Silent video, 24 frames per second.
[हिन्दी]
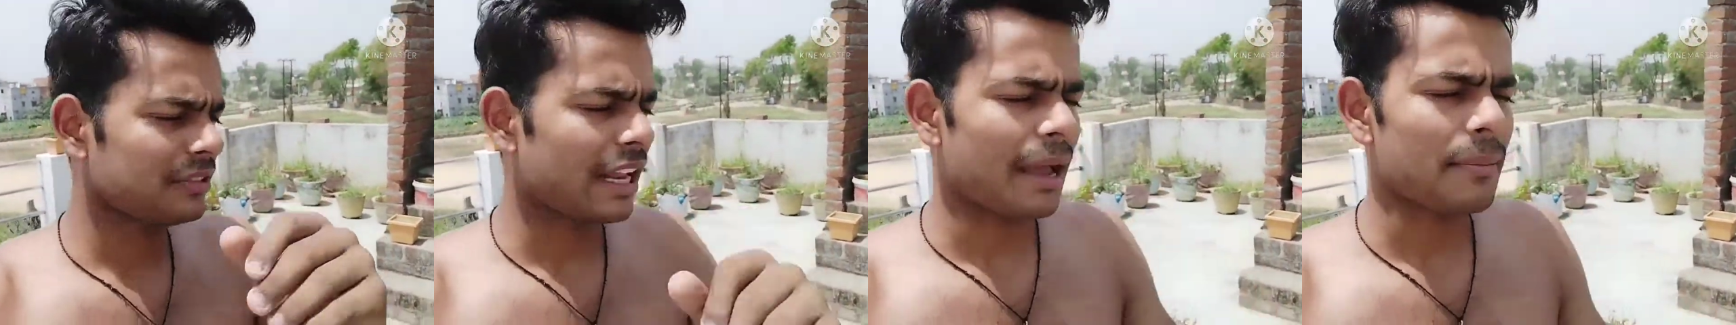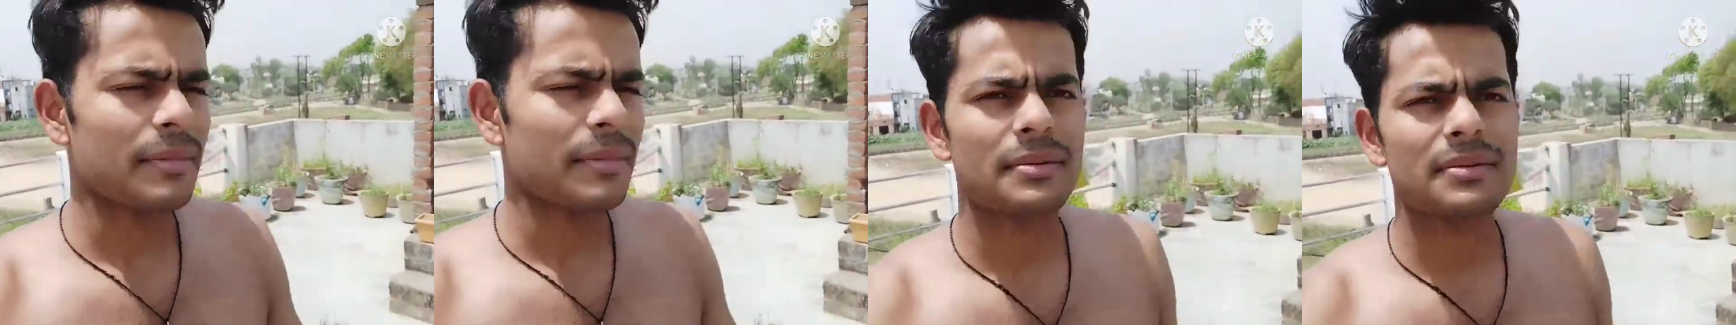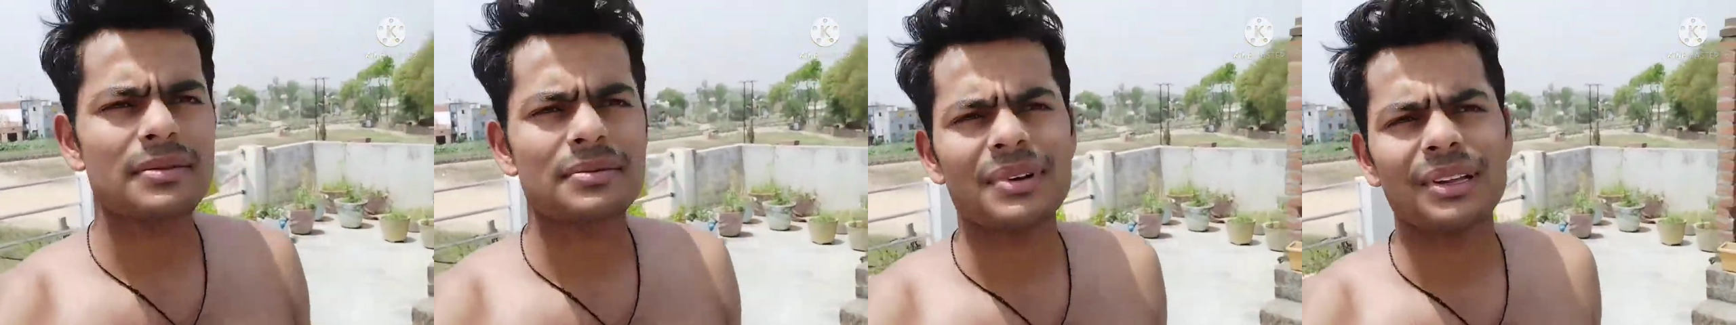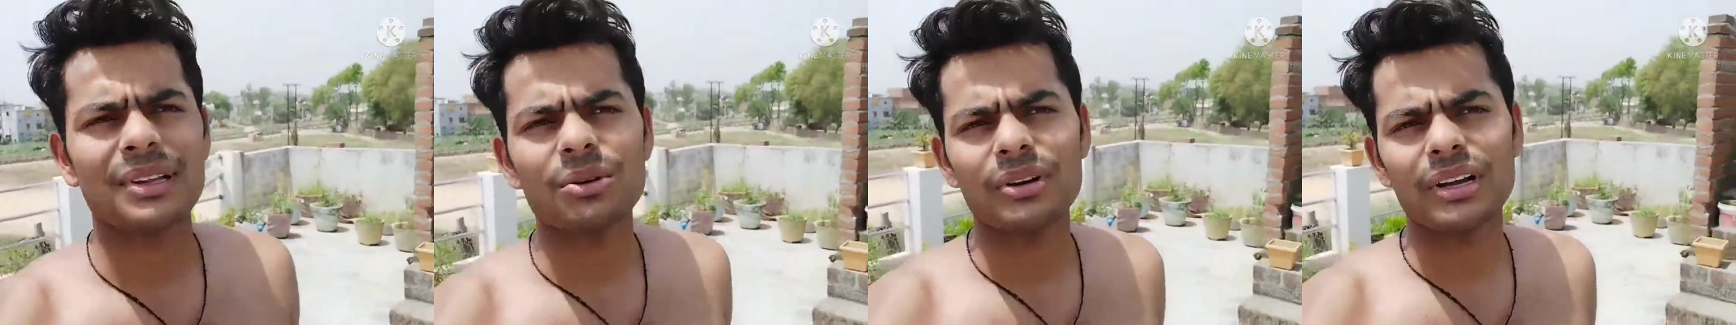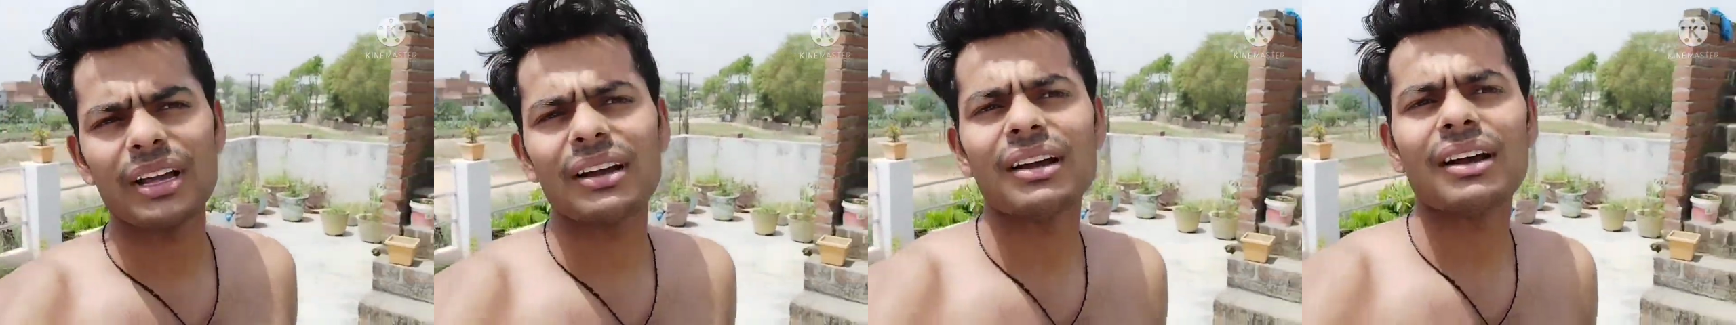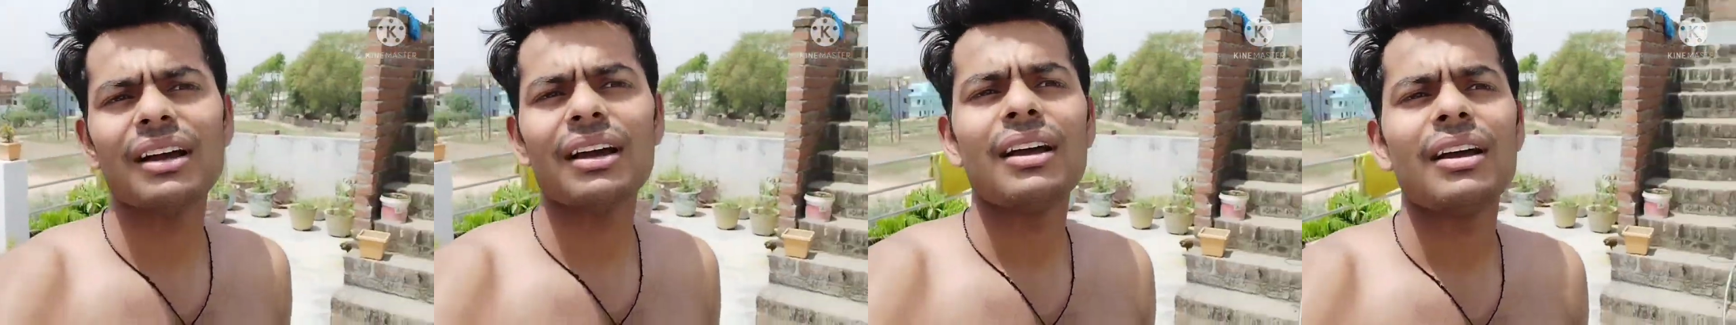टाइम लैप्स बंद
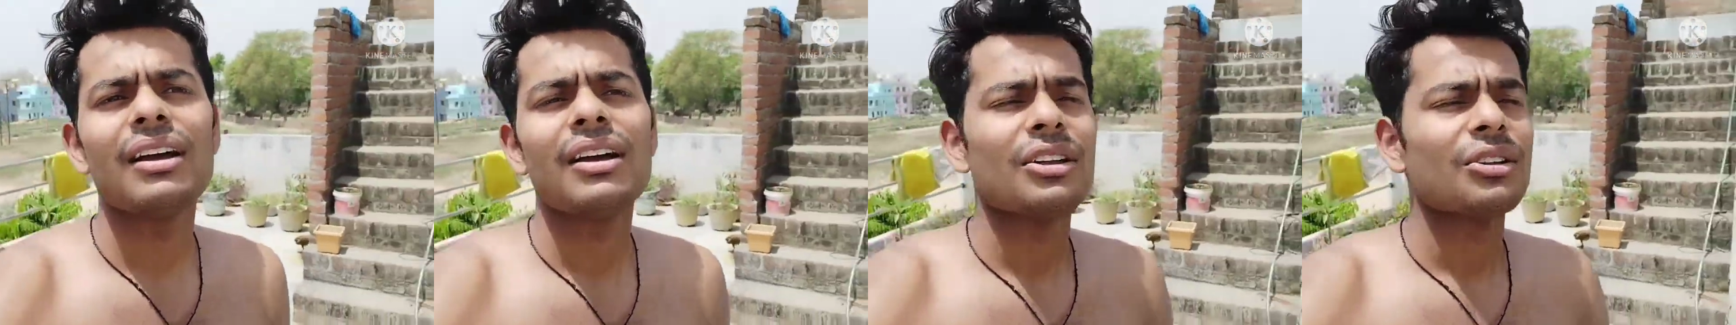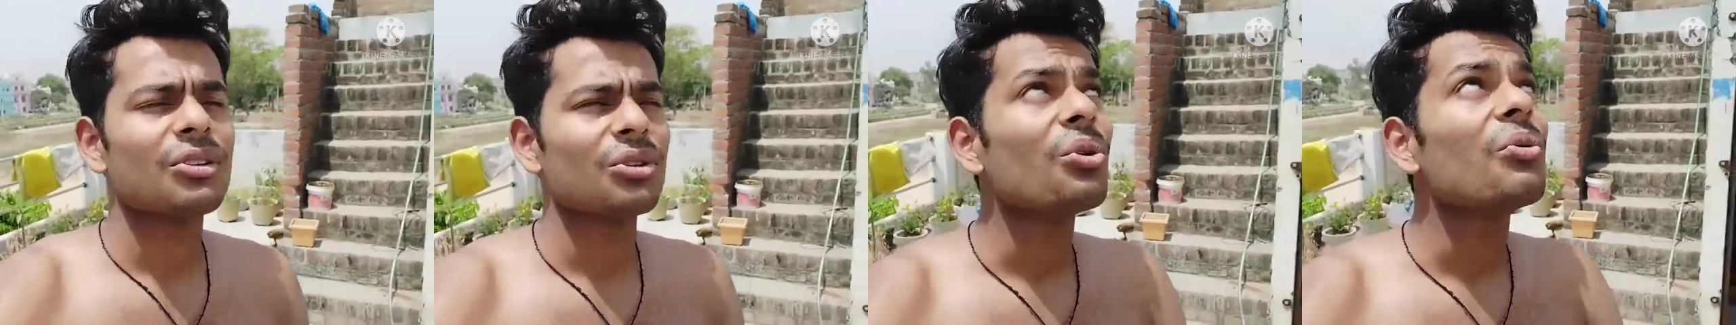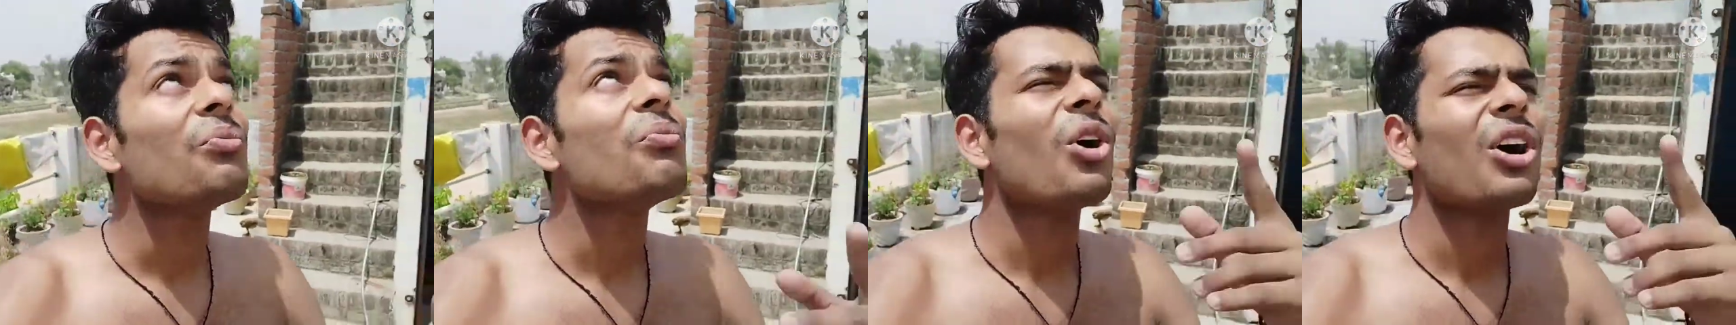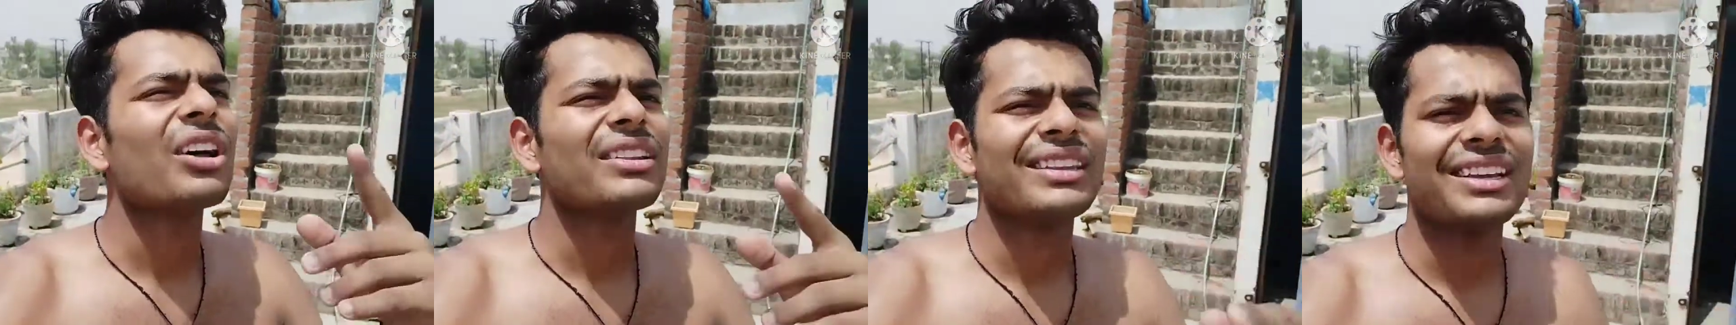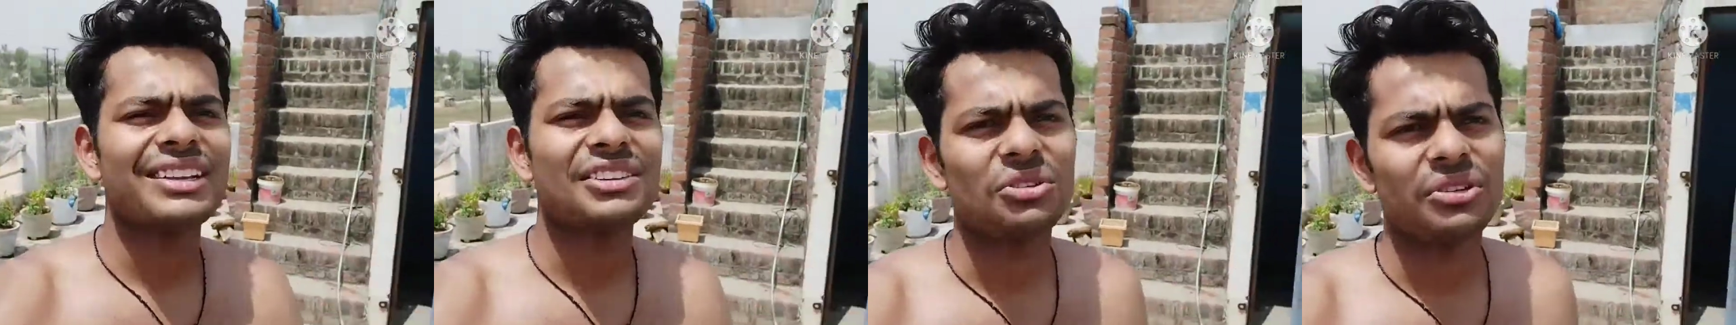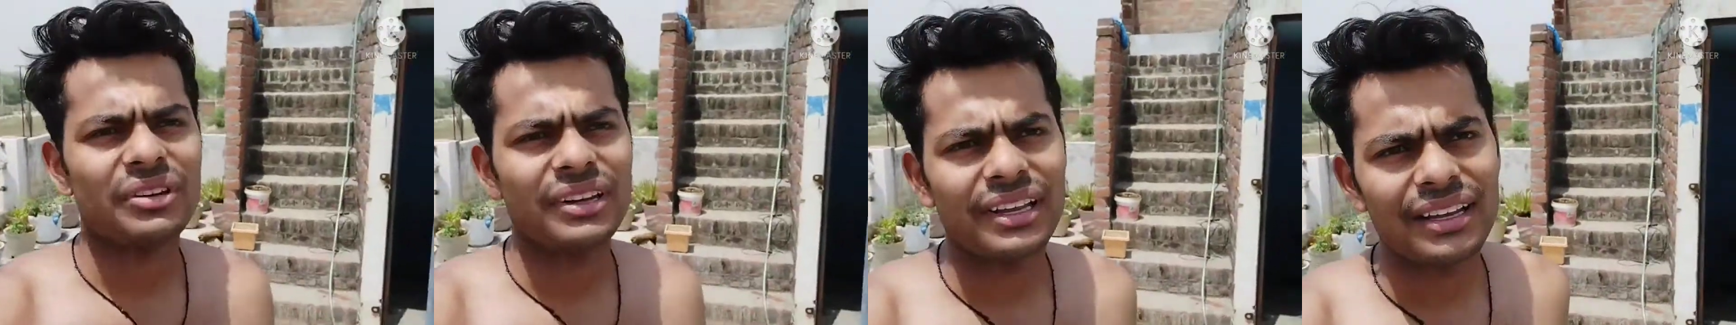हो गया धूप बहुत
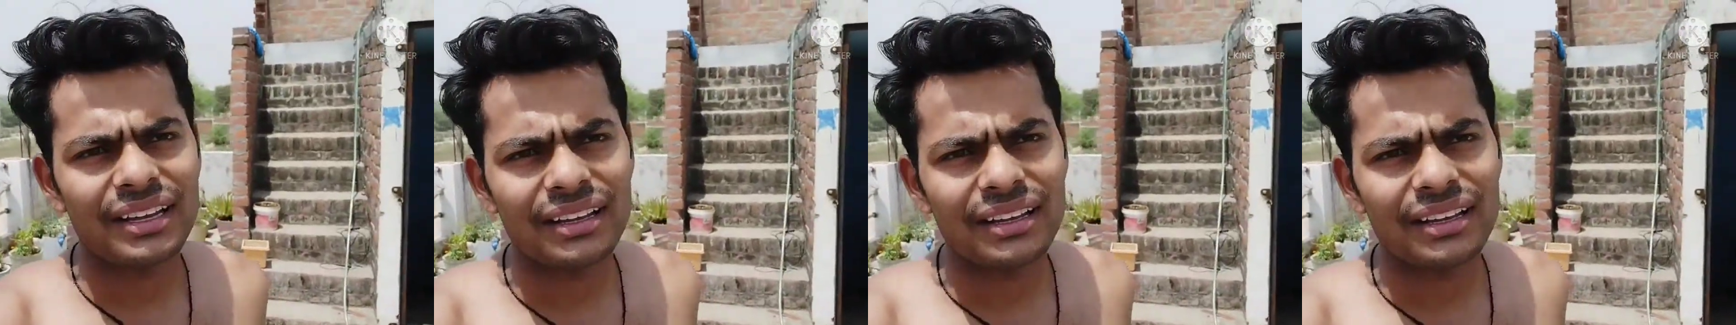तेज़ हो